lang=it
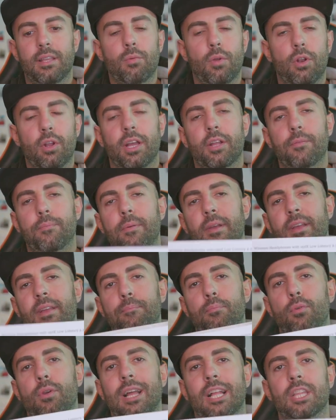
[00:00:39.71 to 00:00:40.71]
di quello che
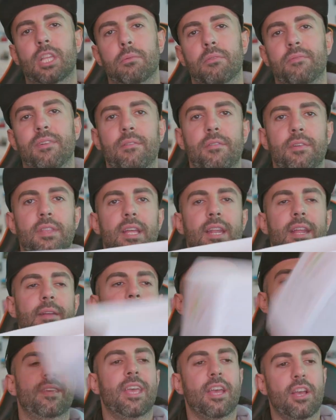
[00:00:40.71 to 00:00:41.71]
più che altro per farvi vedere